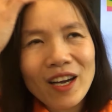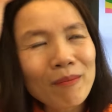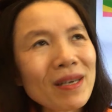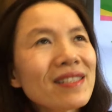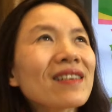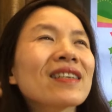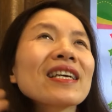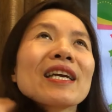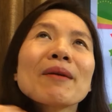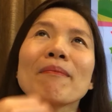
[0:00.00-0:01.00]
Còn bây giờ
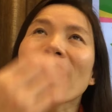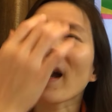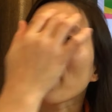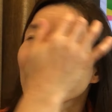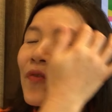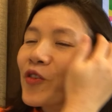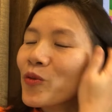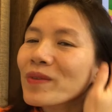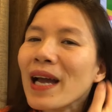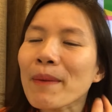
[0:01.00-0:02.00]
khi mà
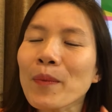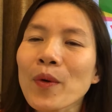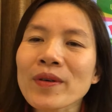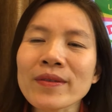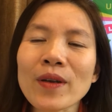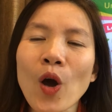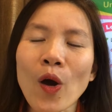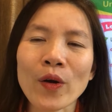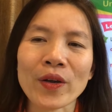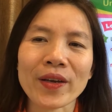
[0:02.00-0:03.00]
chúng ta muốn
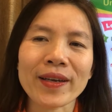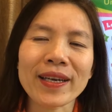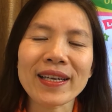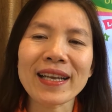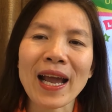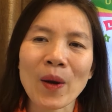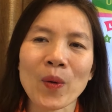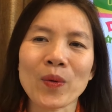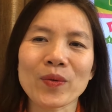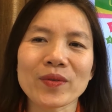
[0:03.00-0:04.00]
hỏi khi nào